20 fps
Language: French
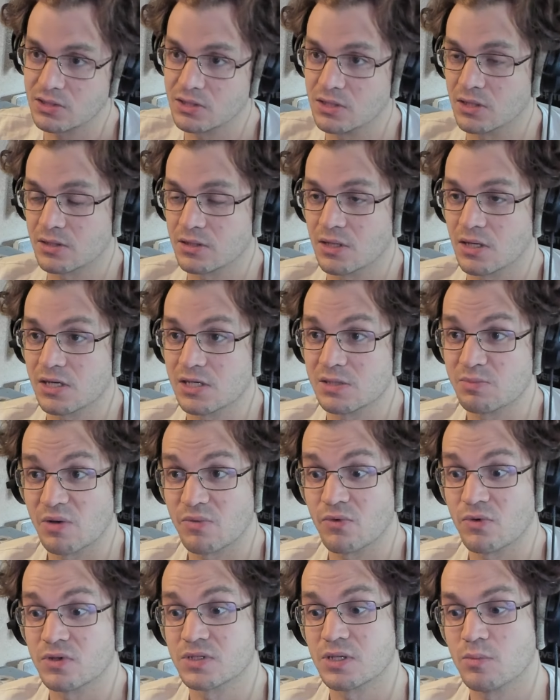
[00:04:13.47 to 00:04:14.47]
qui intéresse pas
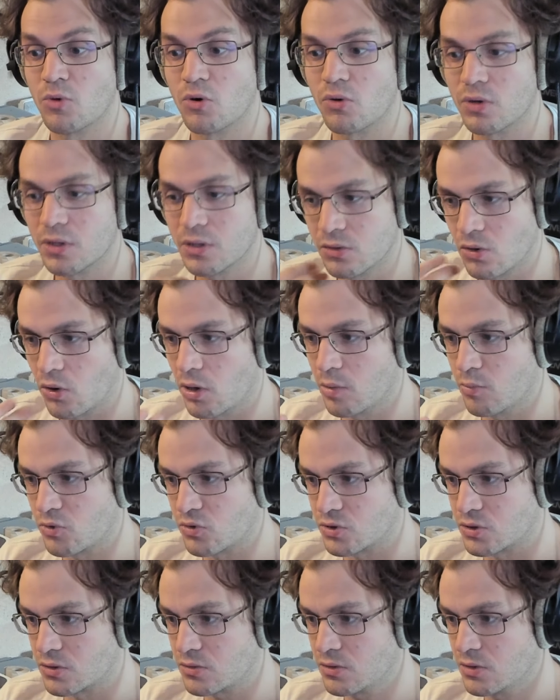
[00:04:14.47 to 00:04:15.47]
forcément
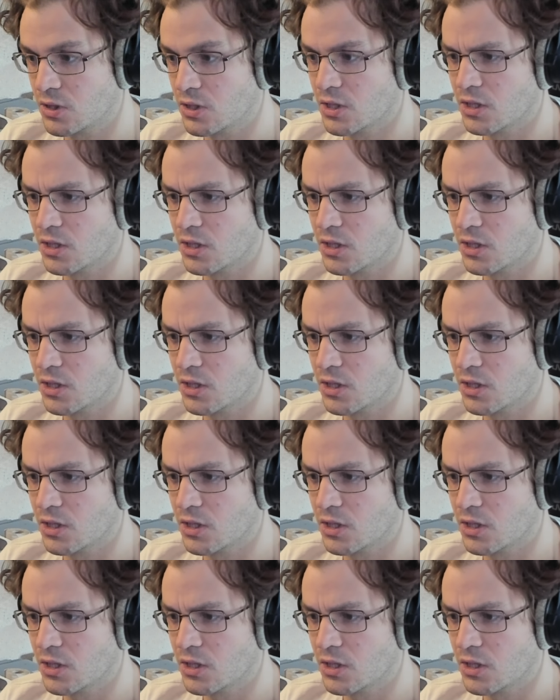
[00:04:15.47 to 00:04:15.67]
énormément de gens